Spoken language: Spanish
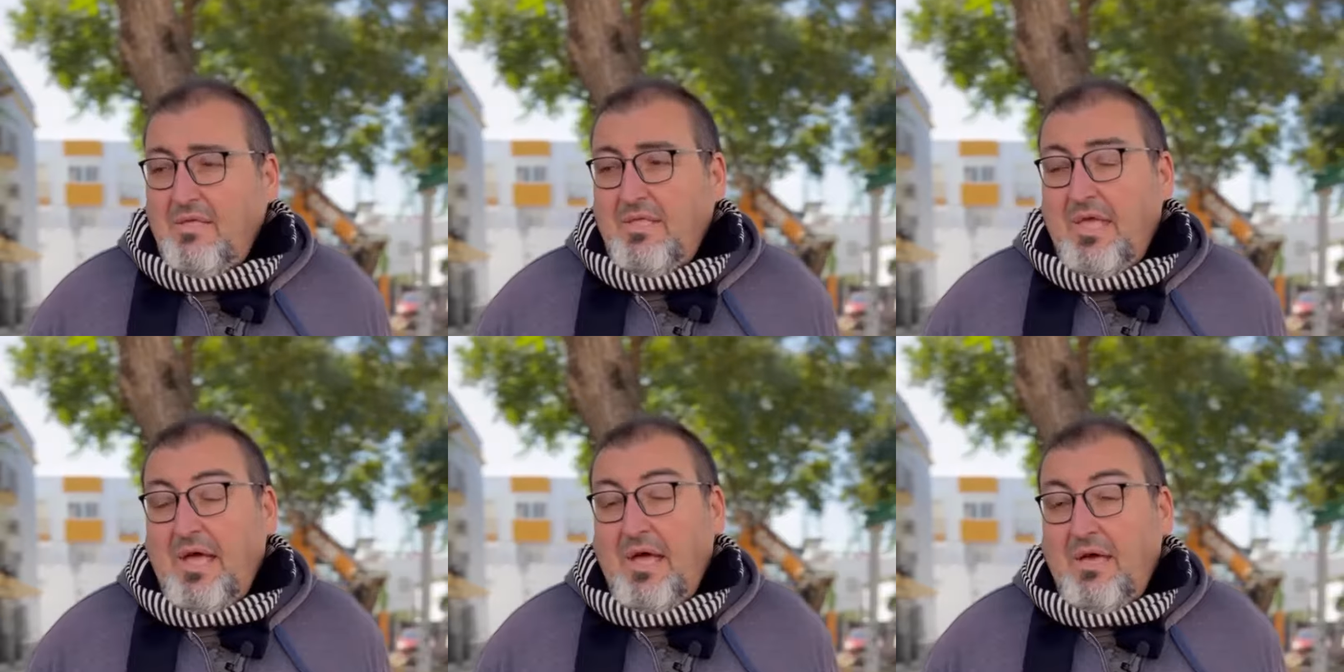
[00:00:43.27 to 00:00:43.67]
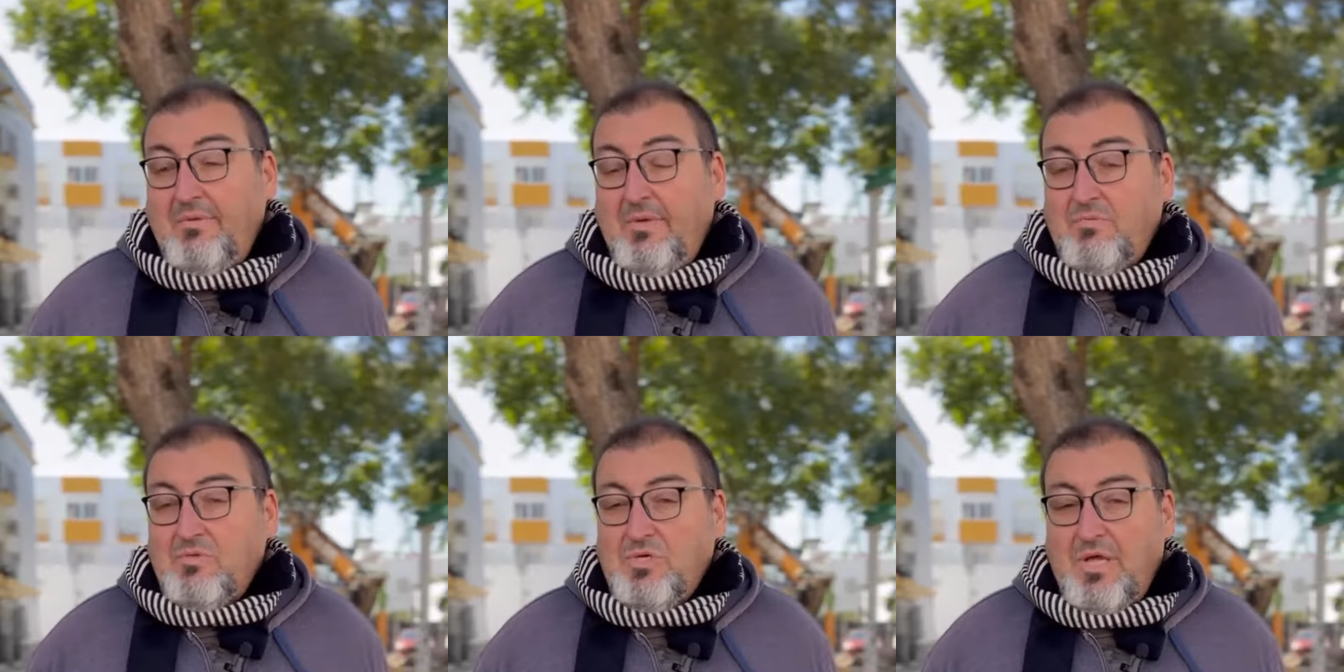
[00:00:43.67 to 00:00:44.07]
ya
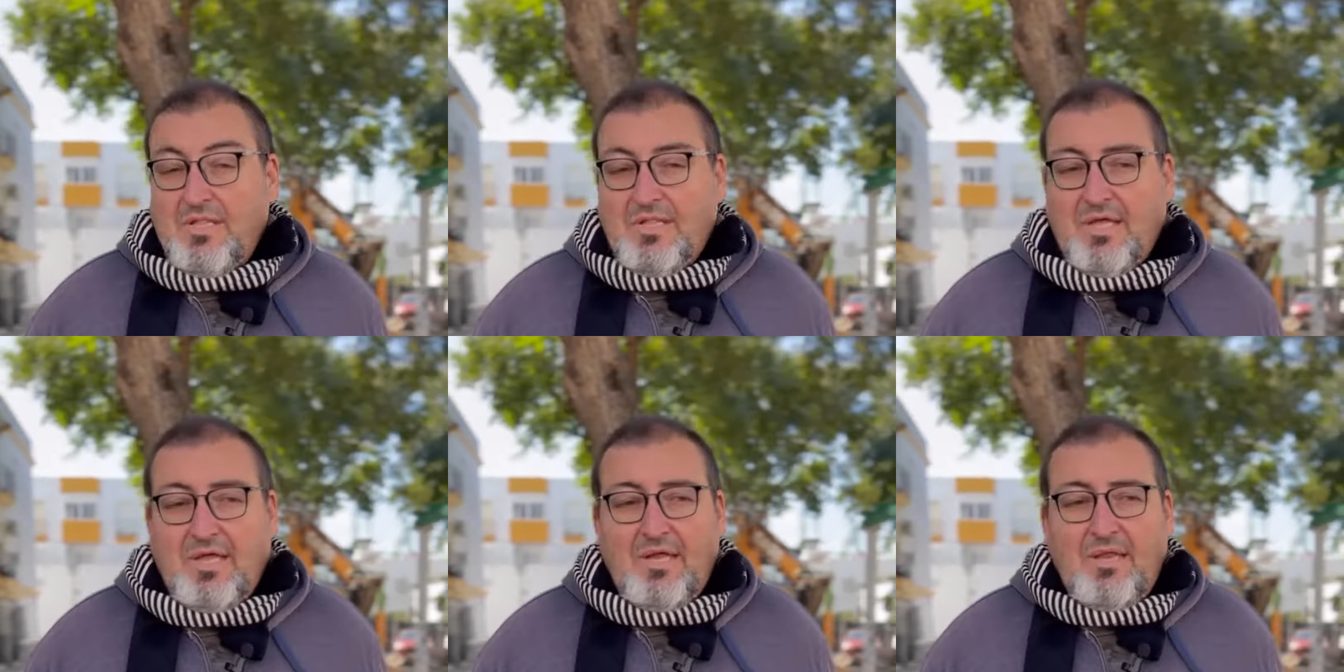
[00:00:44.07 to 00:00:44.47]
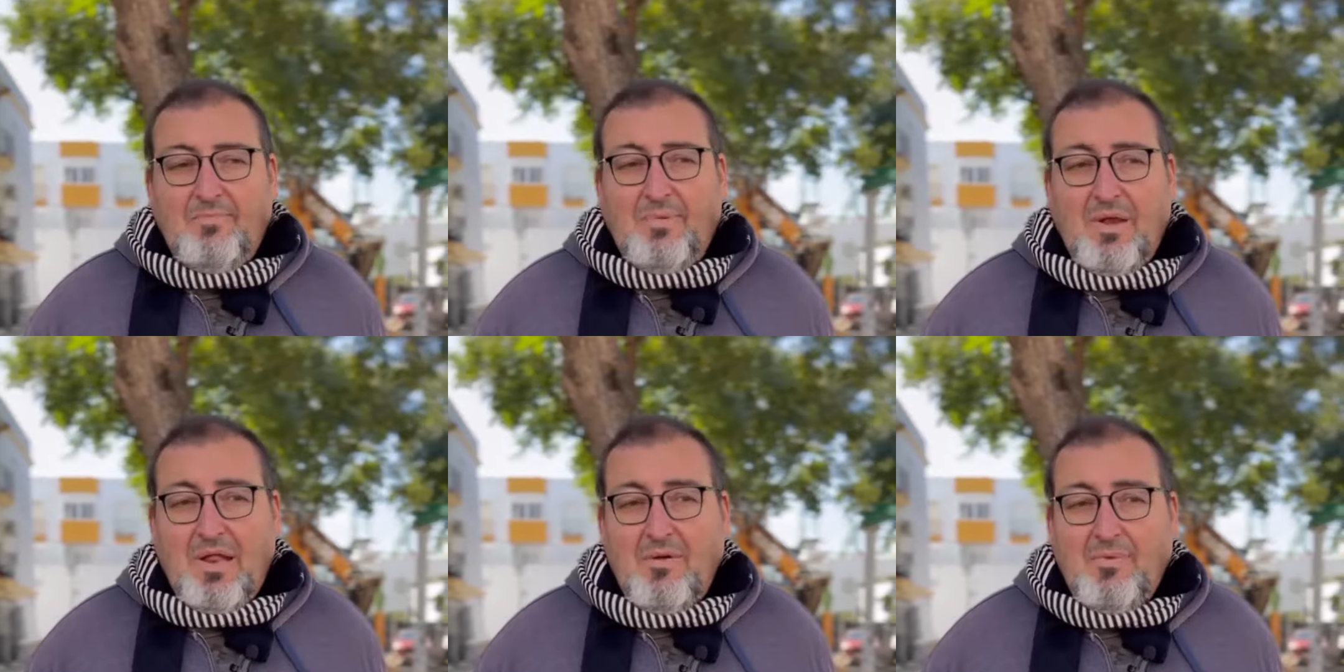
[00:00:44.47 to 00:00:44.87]
había mucha gente que ni
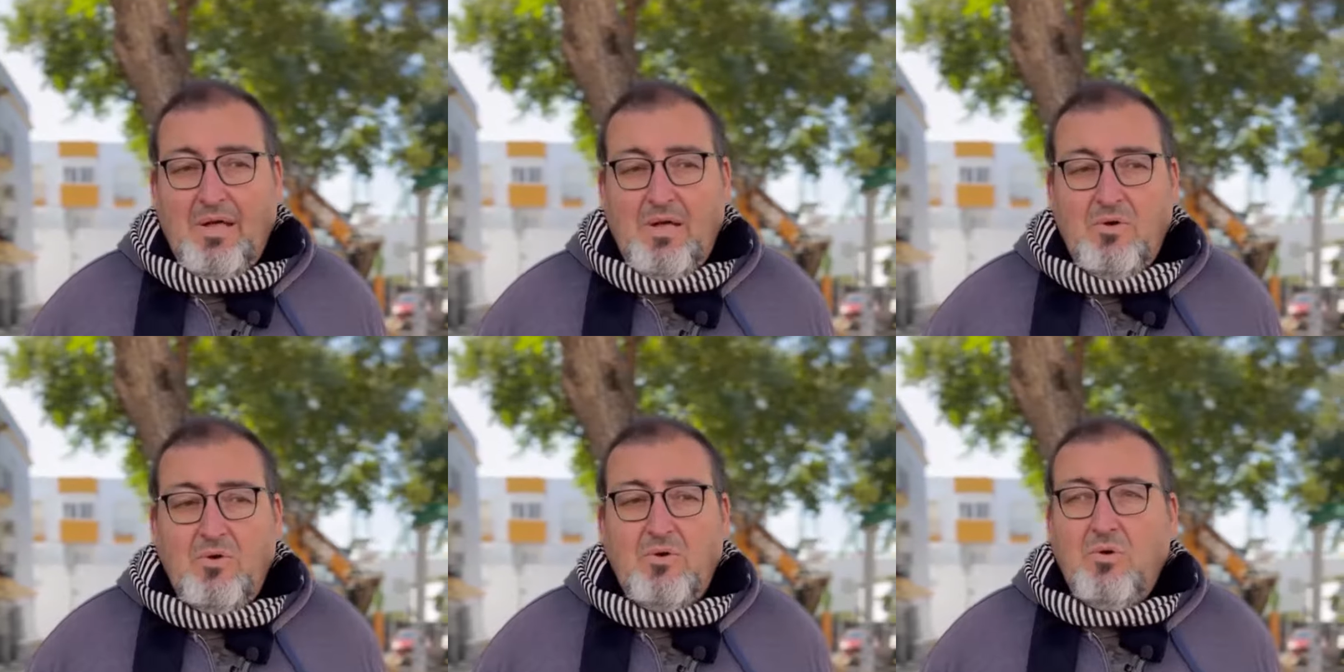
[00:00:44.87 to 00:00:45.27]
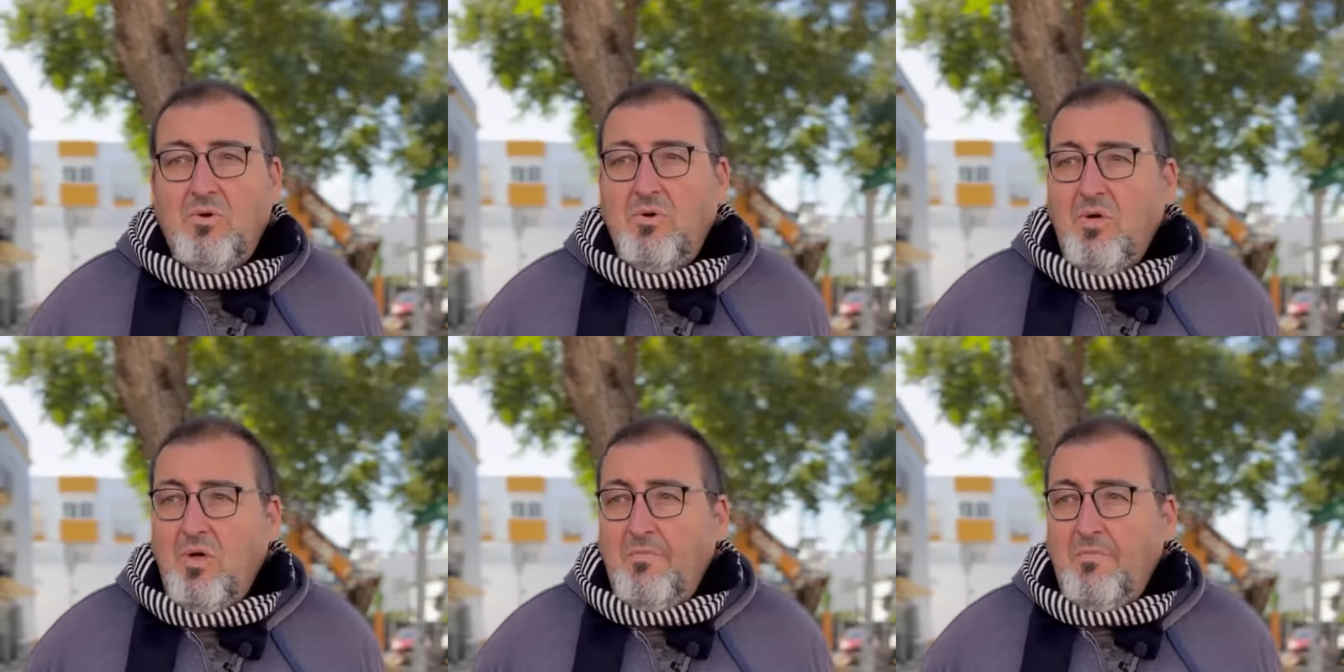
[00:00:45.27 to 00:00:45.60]
paraban o